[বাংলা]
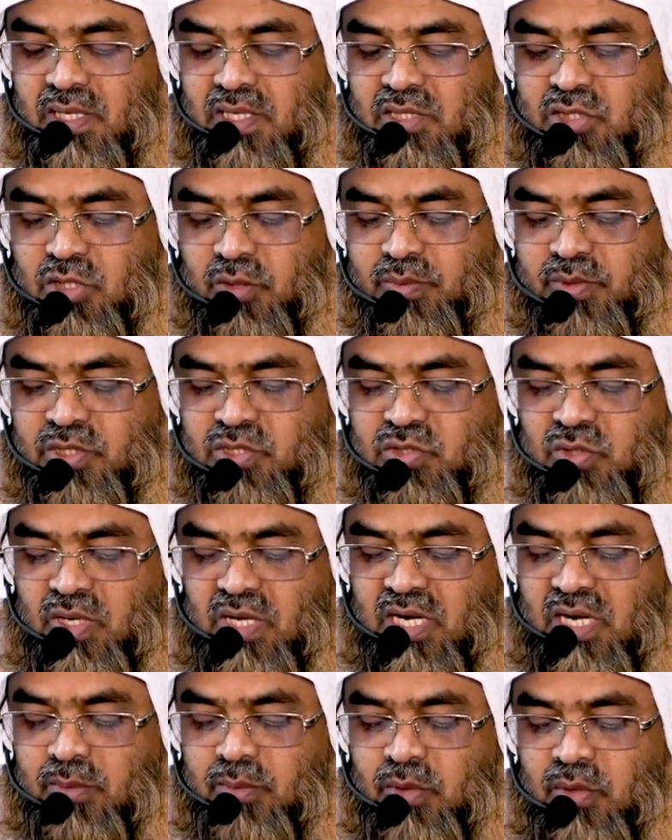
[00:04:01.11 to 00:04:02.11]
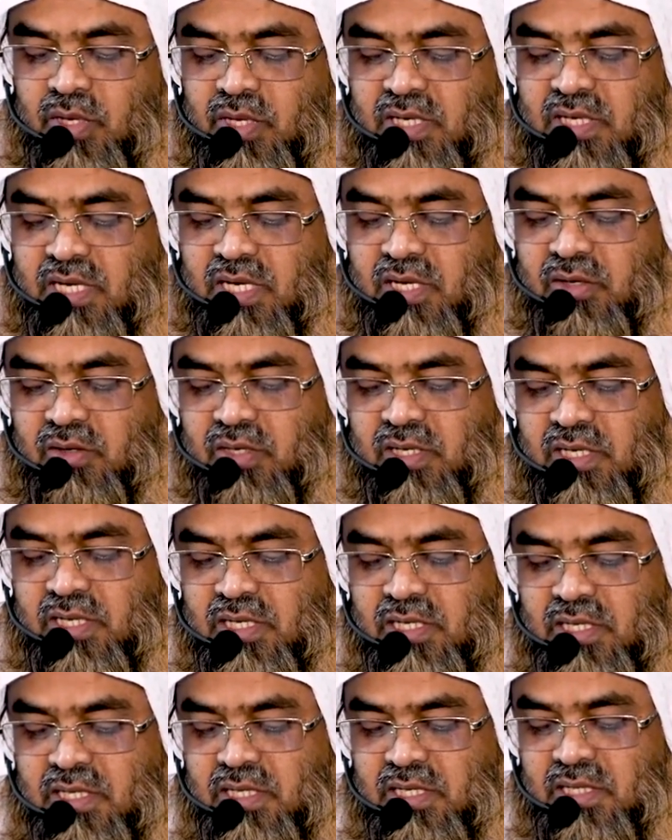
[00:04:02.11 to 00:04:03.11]
এসব কিছু হারাম হওয়ার কারণে
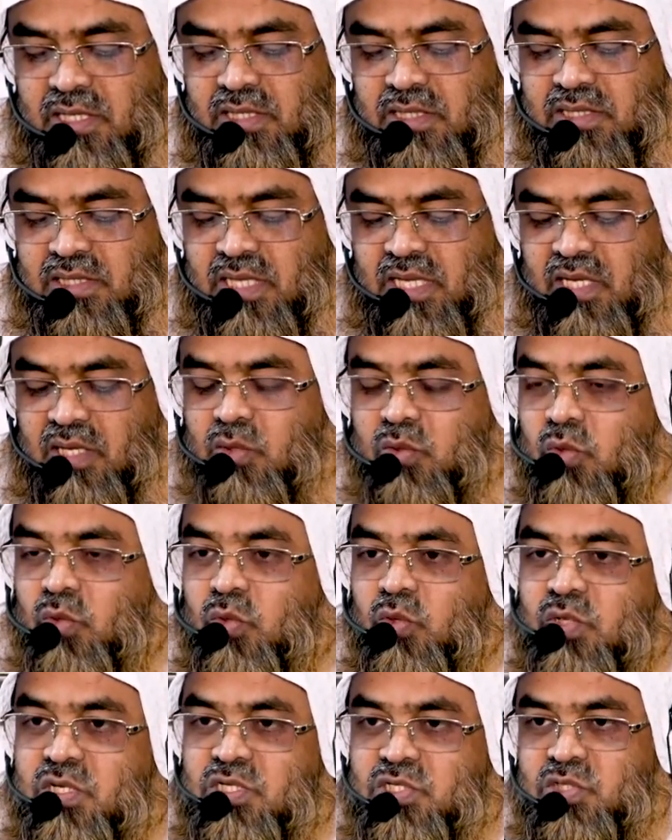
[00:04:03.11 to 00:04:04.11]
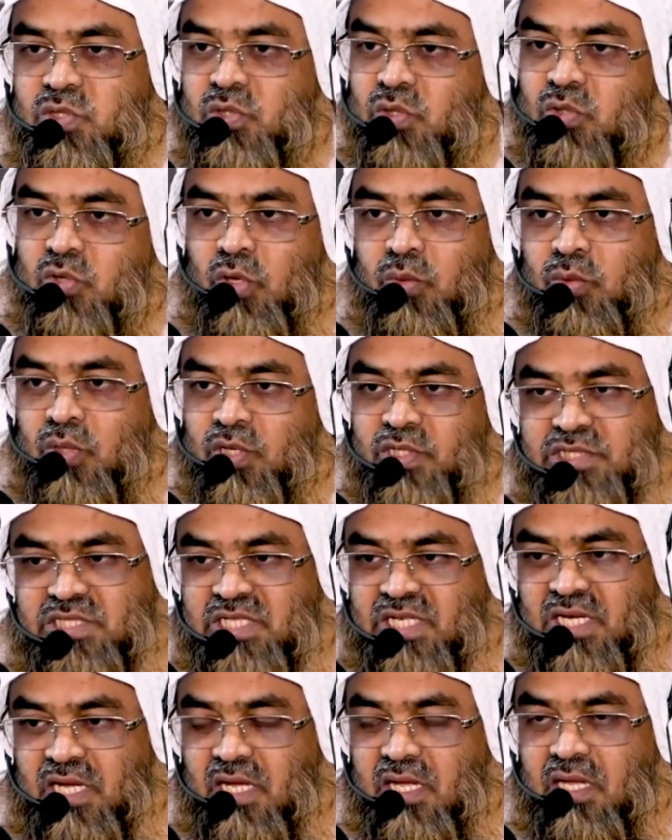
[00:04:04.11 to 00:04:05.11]
তার কোনো কিছুই কবুল
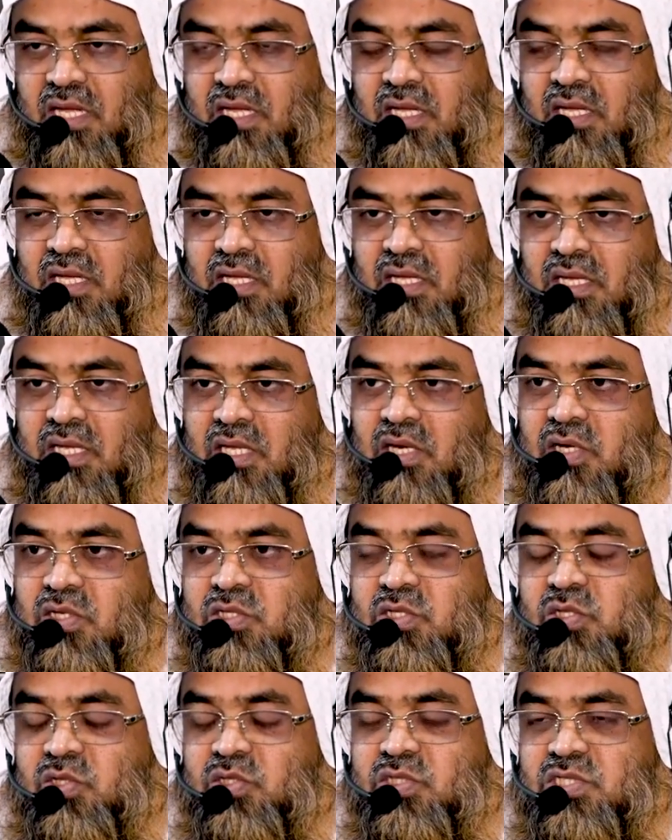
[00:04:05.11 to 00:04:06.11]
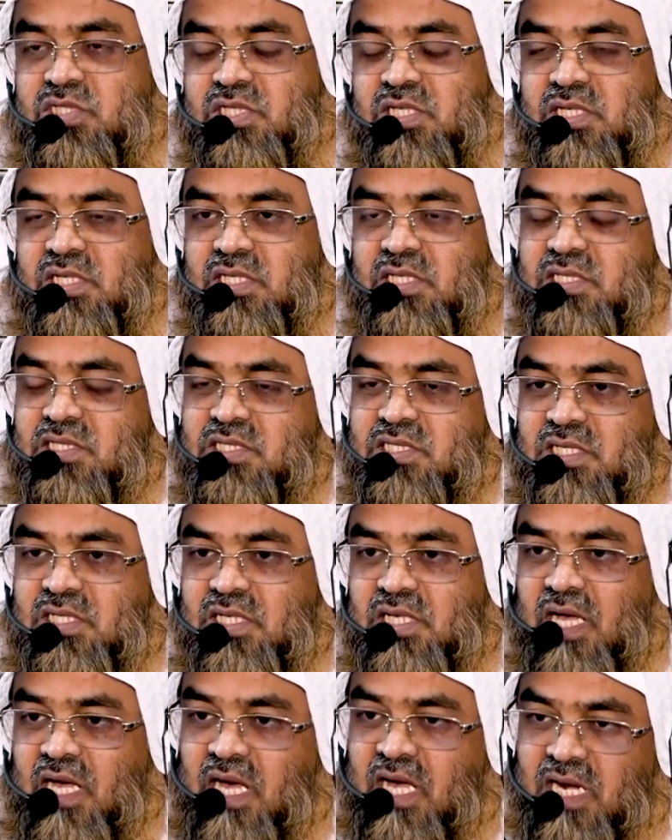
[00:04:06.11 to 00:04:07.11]
হচ্ছে না এর অর্থ হচ্ছে যে
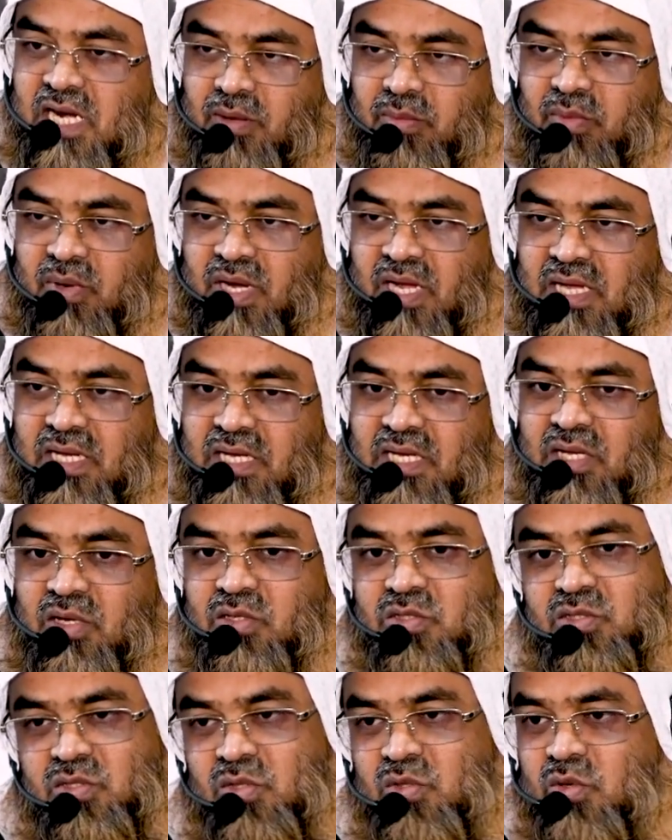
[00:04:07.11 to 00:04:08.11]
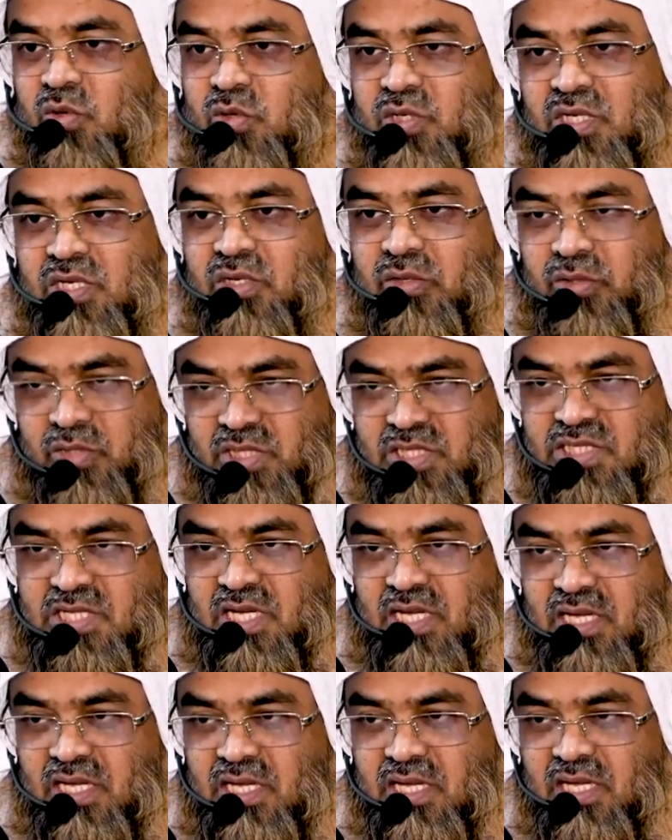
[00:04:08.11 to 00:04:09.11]
হারাম খাইলে অন্তর কঠিন হয়ে
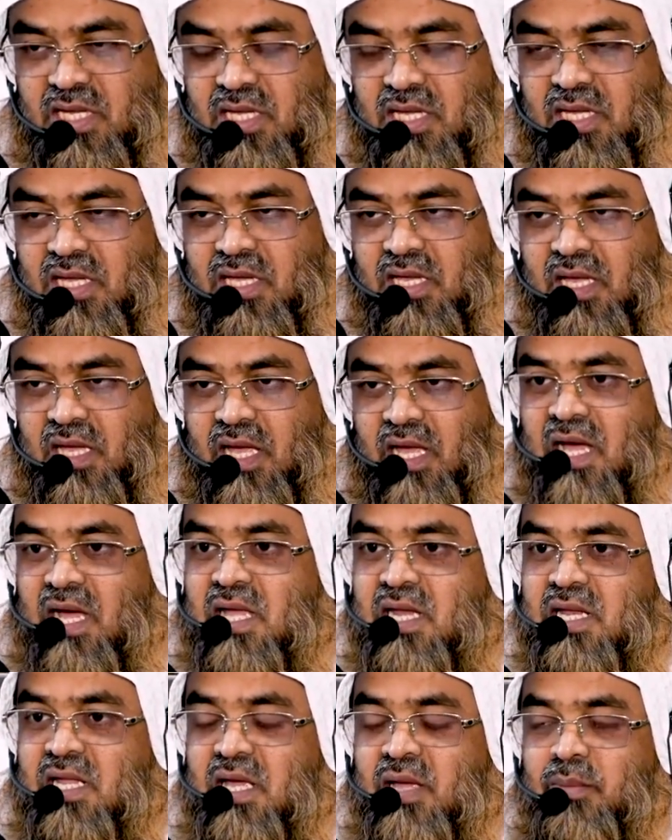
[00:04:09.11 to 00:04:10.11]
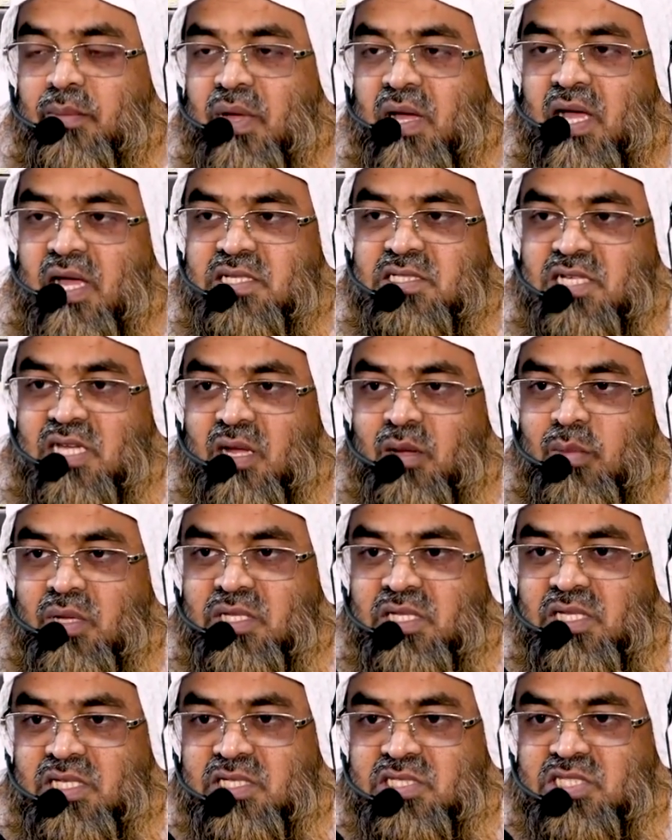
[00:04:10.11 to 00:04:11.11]
যায় হারাম আজ
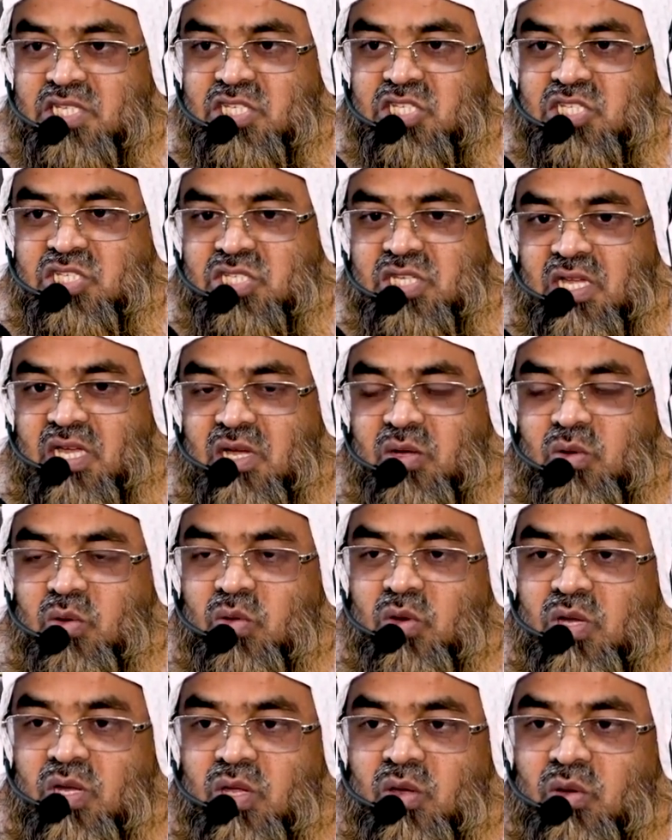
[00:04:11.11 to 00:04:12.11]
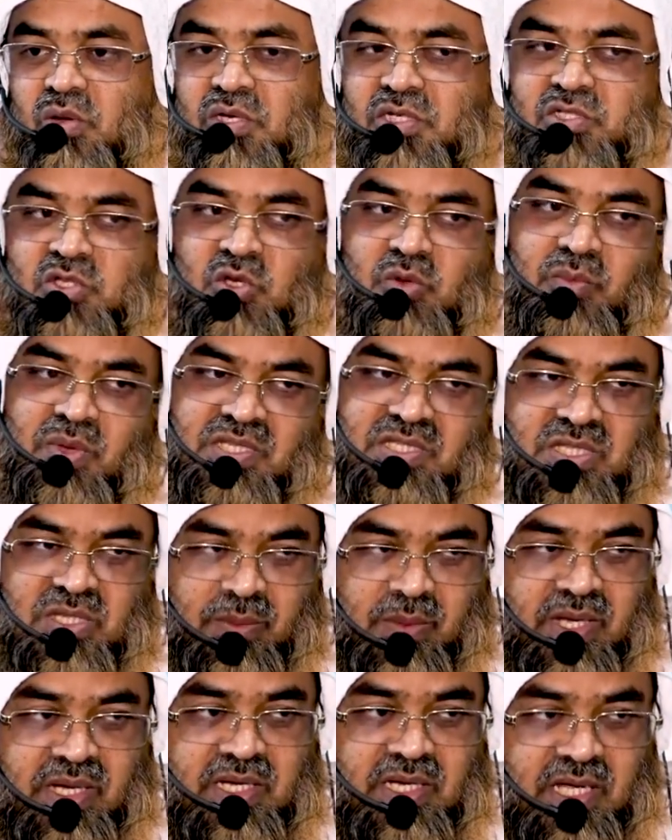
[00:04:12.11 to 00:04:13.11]
আমাদের চেষ্টা করলেও অনেক সময় বাঁচতে
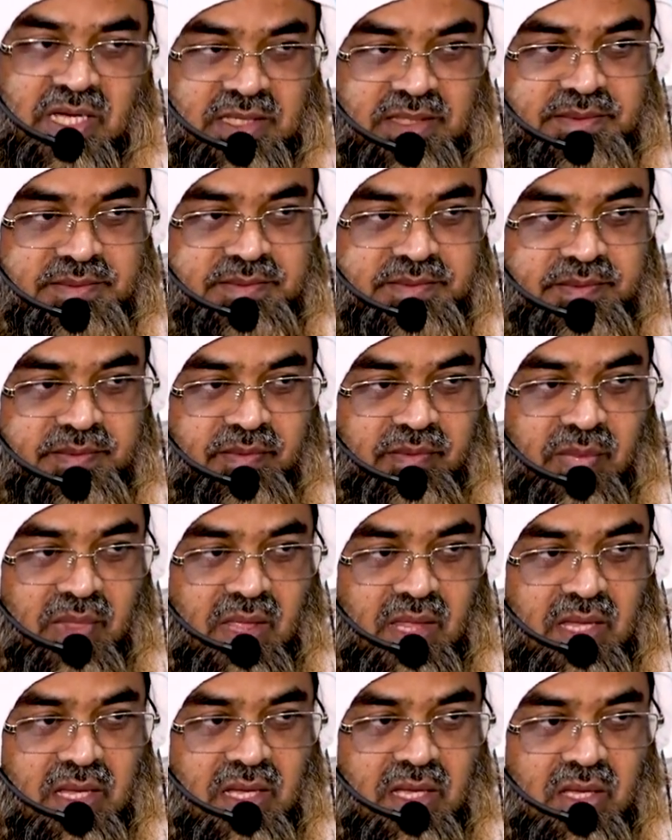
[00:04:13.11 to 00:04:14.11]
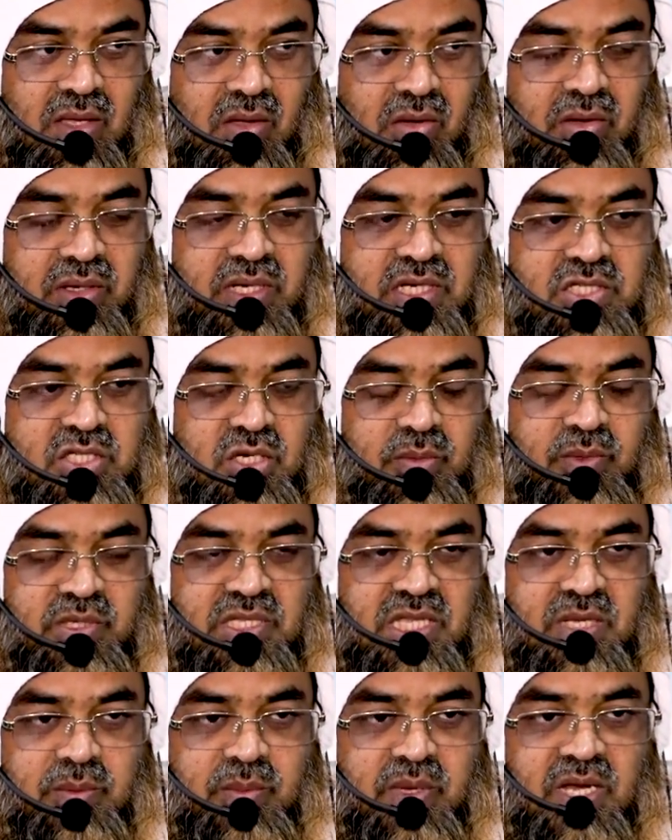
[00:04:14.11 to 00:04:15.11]
পারি না অনেক
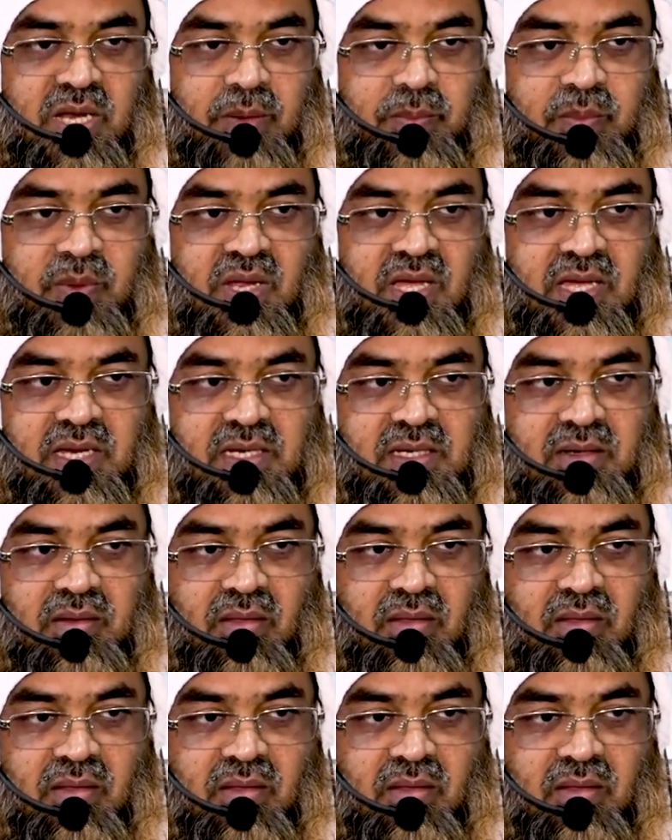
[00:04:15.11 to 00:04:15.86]
সময় দেখবেন আপনার